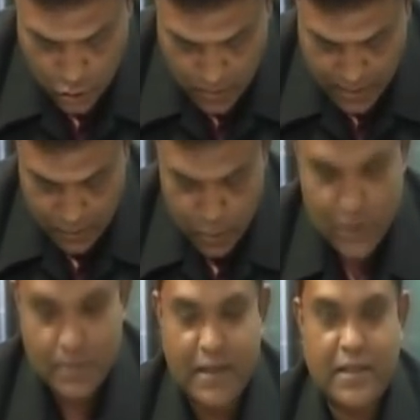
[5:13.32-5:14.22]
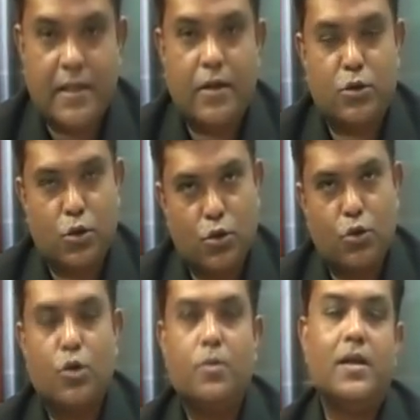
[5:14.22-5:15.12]
ধন্যবাদ বুঝতে পেরেছি দাদা অসংখ্য
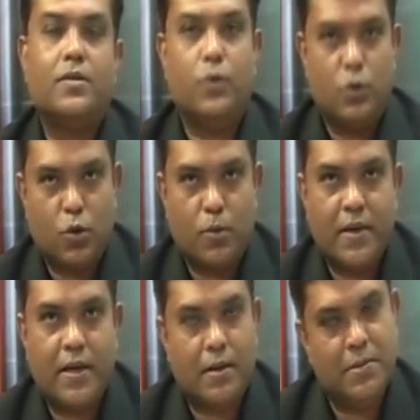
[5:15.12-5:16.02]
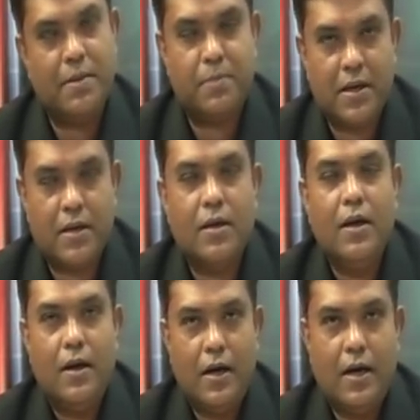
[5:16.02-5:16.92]
ধন্যবাদ ফোন করবেন আমি আপনার
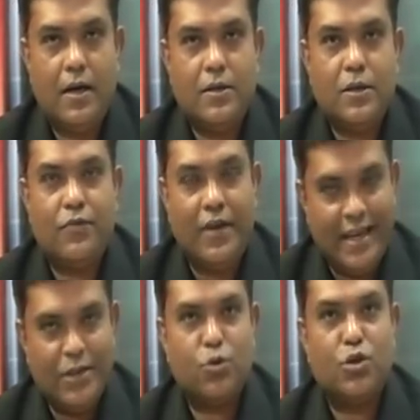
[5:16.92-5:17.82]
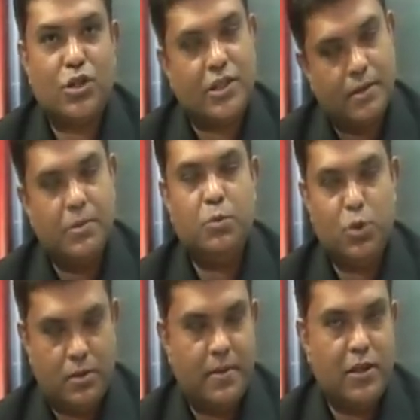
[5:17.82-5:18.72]
যে ফিলিংস রয়েছে সেটা আমি
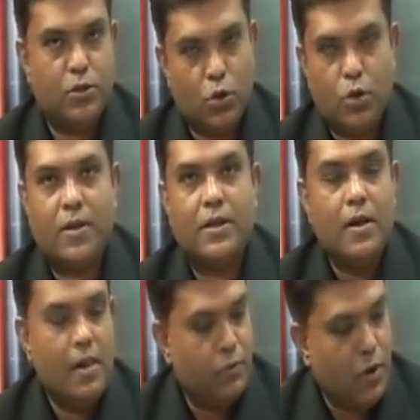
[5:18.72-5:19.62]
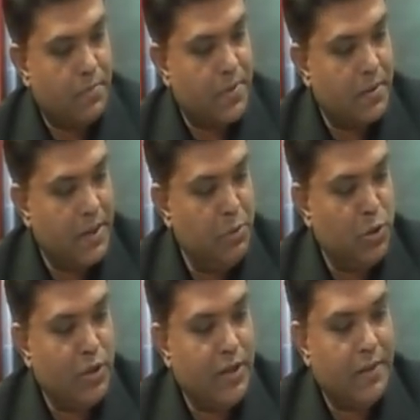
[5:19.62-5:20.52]
বুঝতে পেরেছি ধন্যবাদ আপনার এই
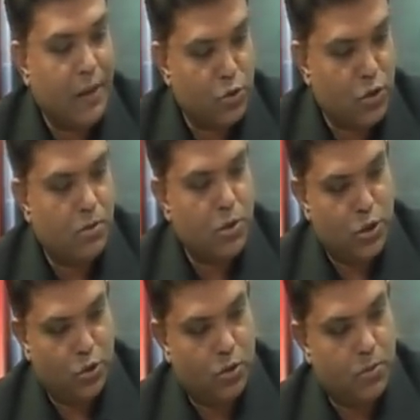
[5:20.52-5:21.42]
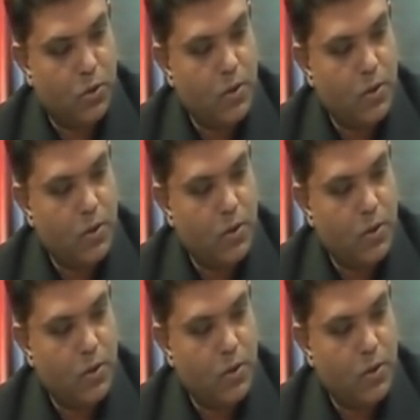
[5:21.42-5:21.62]
বিষয় নিয়ে আমি আলোচনা অবশ্যই করব